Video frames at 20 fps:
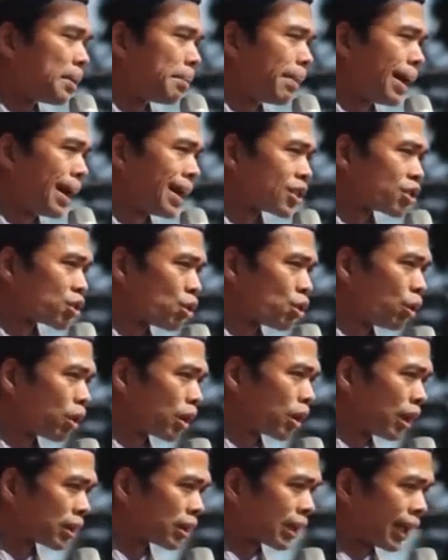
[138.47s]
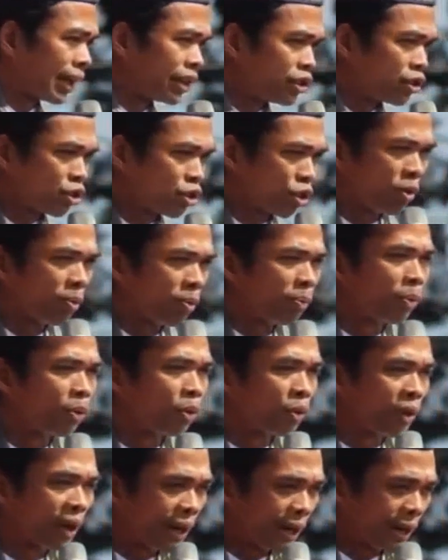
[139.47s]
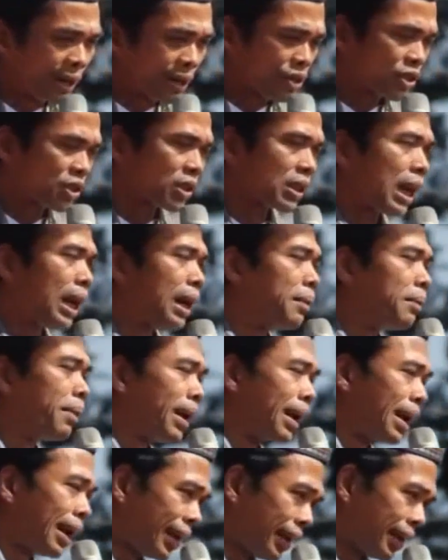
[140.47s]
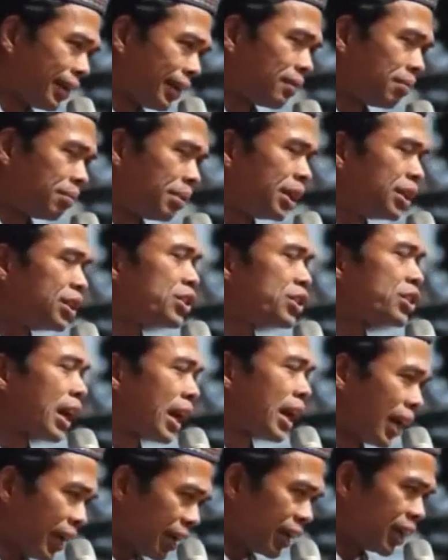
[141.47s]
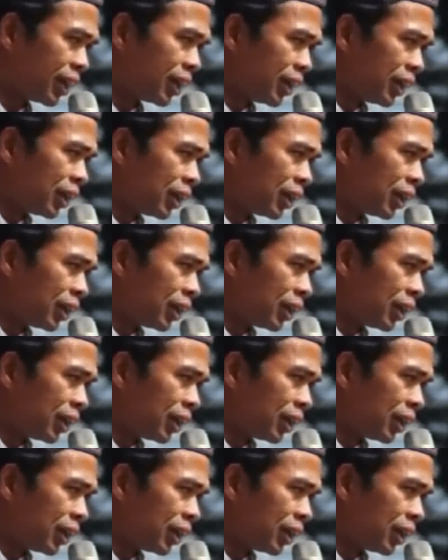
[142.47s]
masuk ke Tanjung Pura, Stabat, Binjai.